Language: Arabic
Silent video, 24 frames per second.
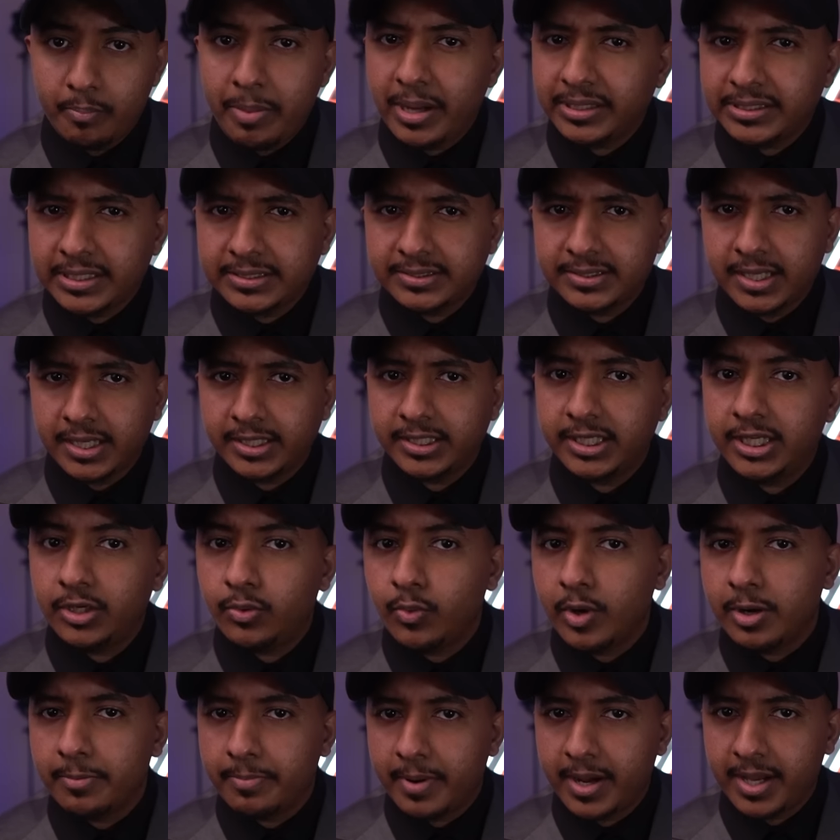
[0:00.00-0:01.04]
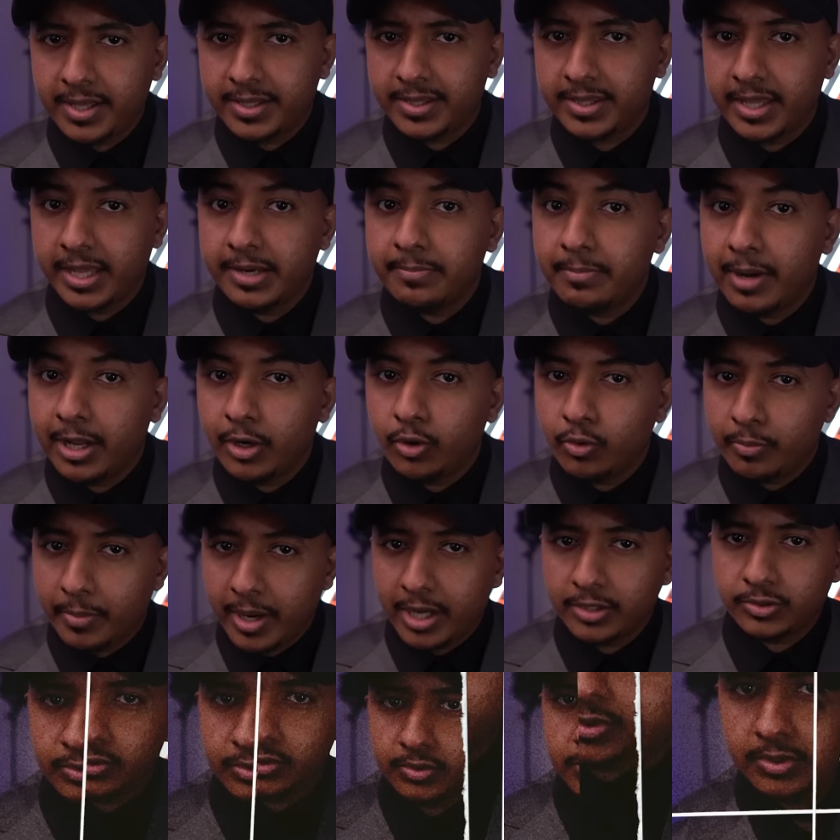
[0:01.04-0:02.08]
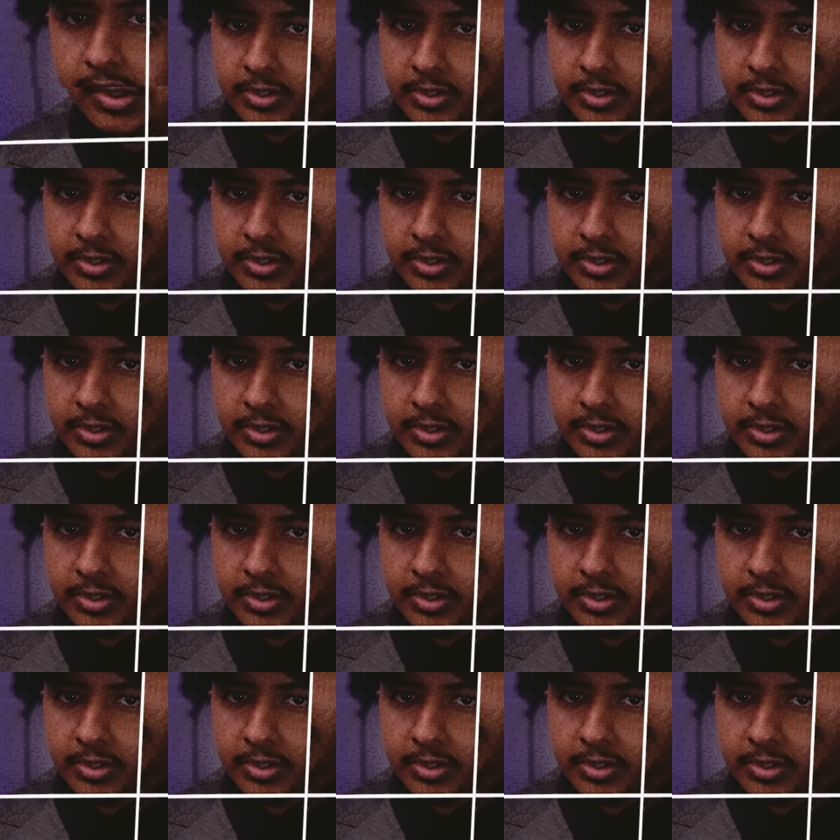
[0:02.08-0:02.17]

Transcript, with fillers: بعد التحقيق والبحث عن معلوماته